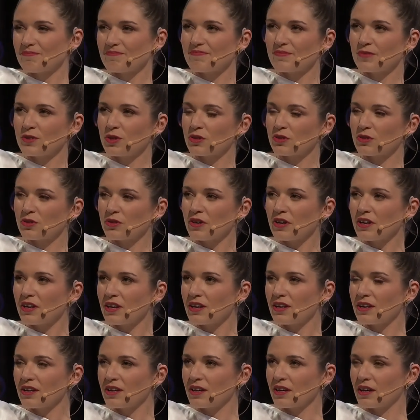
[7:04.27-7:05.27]
Yo estoy
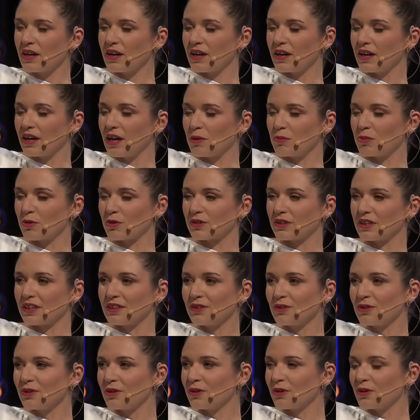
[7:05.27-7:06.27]
eh,
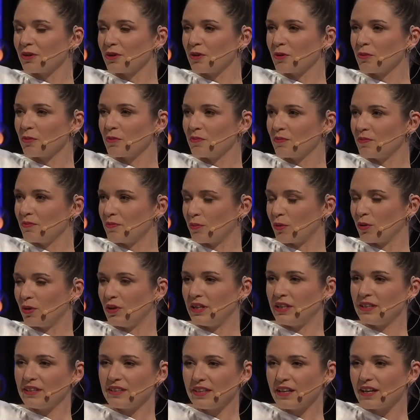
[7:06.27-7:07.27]
aportando
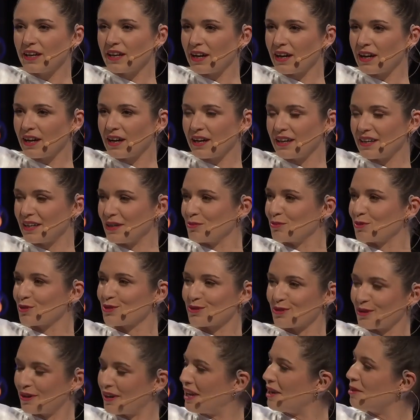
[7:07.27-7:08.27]
política y
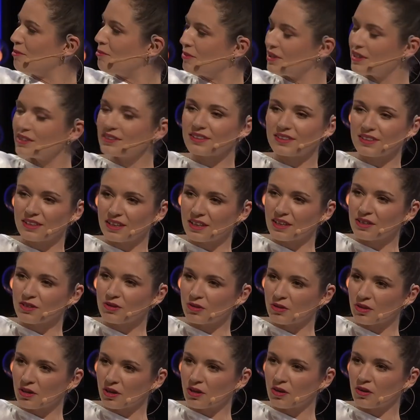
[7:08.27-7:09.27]
emocionalmente,
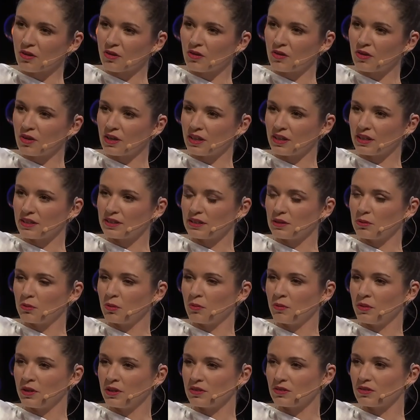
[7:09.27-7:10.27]
yo creo, en este
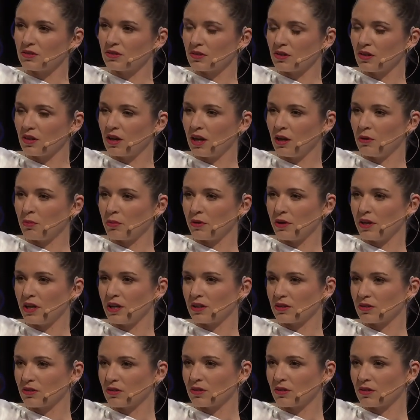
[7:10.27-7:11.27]
momento al
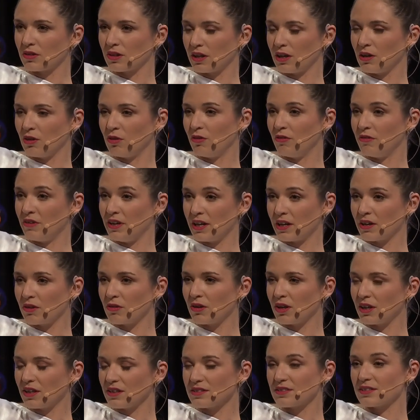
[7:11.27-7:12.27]
proyecto del gobierno,
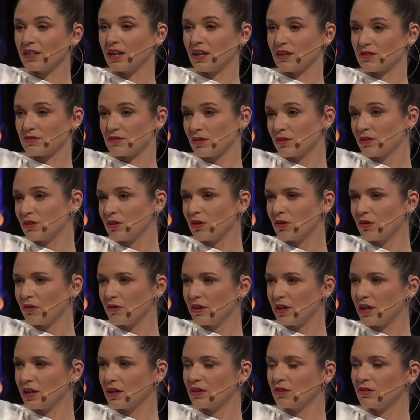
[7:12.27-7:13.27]
a la instalación del
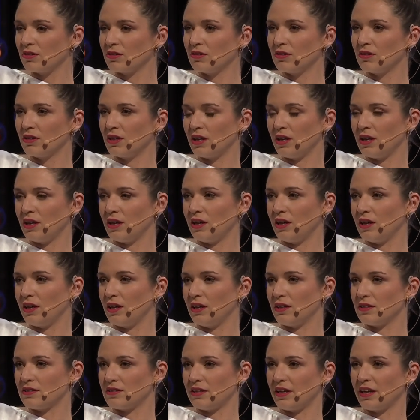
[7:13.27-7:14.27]
gobierno.
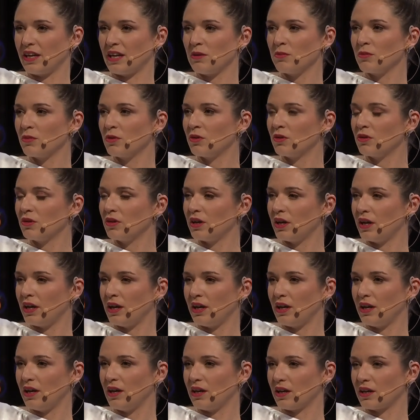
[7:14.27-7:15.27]
Eh, seguimos
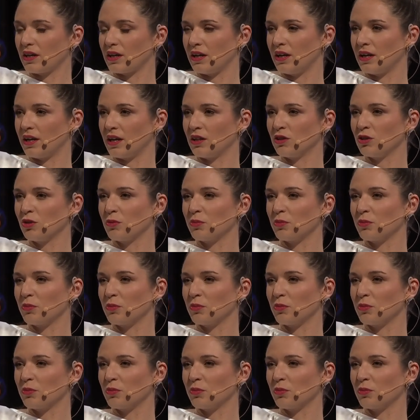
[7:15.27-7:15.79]
eh, generando